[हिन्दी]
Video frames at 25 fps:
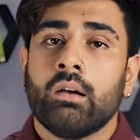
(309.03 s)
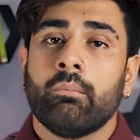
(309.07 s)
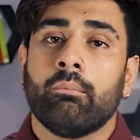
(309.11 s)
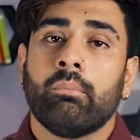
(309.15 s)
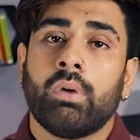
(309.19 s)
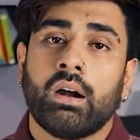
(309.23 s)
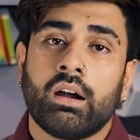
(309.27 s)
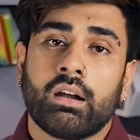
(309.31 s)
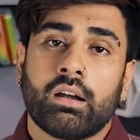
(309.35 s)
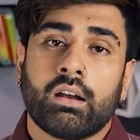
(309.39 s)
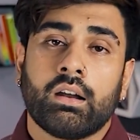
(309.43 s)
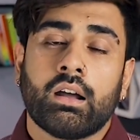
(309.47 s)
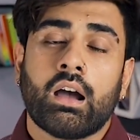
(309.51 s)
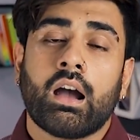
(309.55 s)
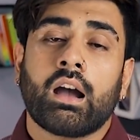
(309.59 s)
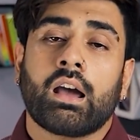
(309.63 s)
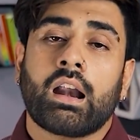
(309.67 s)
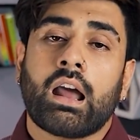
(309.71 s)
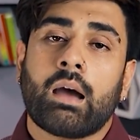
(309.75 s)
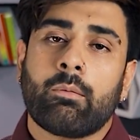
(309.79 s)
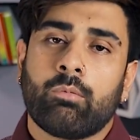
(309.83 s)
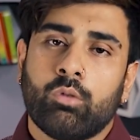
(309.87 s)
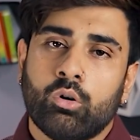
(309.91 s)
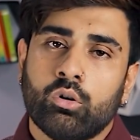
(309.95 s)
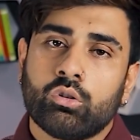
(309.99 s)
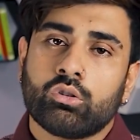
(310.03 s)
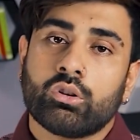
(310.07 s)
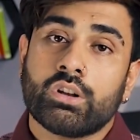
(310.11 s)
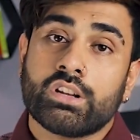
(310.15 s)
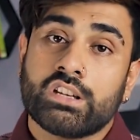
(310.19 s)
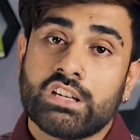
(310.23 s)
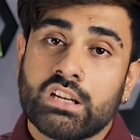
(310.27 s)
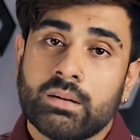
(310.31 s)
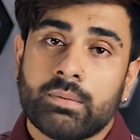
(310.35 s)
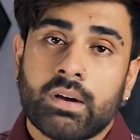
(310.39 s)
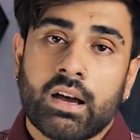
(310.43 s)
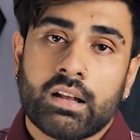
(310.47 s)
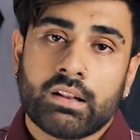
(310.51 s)
बट अगर आप हो तो
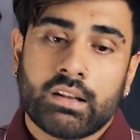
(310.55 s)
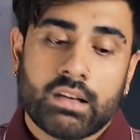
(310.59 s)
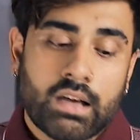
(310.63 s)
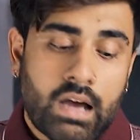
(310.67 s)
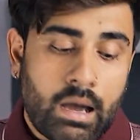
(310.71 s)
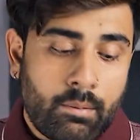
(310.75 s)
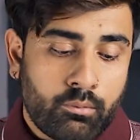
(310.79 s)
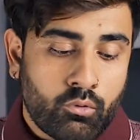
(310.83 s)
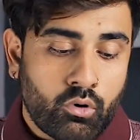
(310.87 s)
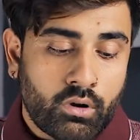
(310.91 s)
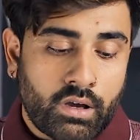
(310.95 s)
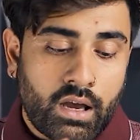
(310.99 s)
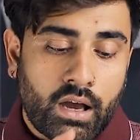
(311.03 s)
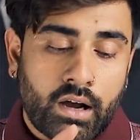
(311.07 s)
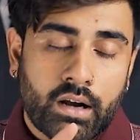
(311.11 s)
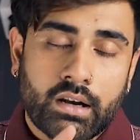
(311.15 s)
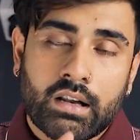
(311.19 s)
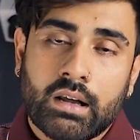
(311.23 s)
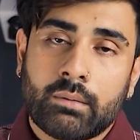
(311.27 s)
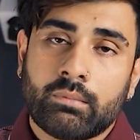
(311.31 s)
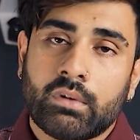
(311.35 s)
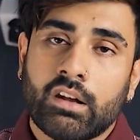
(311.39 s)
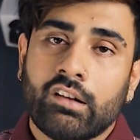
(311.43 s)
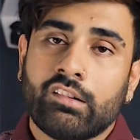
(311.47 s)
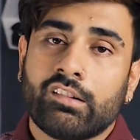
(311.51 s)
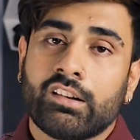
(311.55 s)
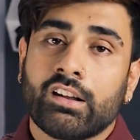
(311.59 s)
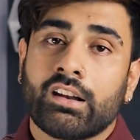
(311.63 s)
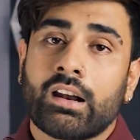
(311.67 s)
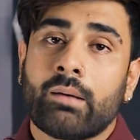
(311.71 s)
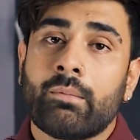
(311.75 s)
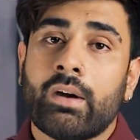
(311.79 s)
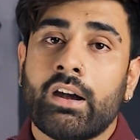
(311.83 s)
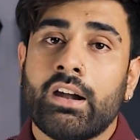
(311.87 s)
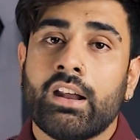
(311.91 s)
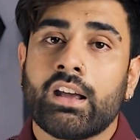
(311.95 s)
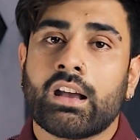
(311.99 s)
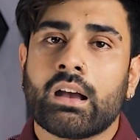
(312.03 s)
अच्छी बात है आपको क्या करना है अपना
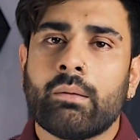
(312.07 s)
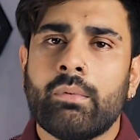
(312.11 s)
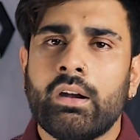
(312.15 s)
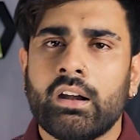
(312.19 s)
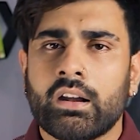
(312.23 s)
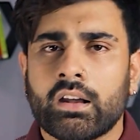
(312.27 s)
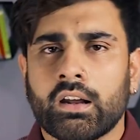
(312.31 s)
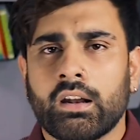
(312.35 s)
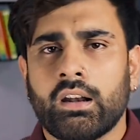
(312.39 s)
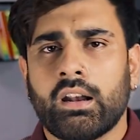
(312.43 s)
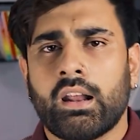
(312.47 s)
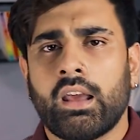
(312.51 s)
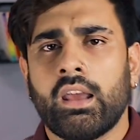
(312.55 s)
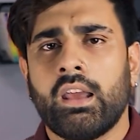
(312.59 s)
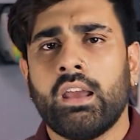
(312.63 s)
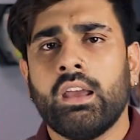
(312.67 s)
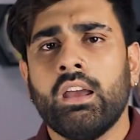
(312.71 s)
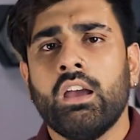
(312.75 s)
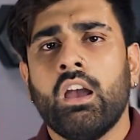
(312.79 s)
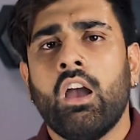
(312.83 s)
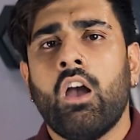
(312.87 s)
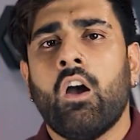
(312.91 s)
इंस्टाग्राम आईडी कमेंट करना है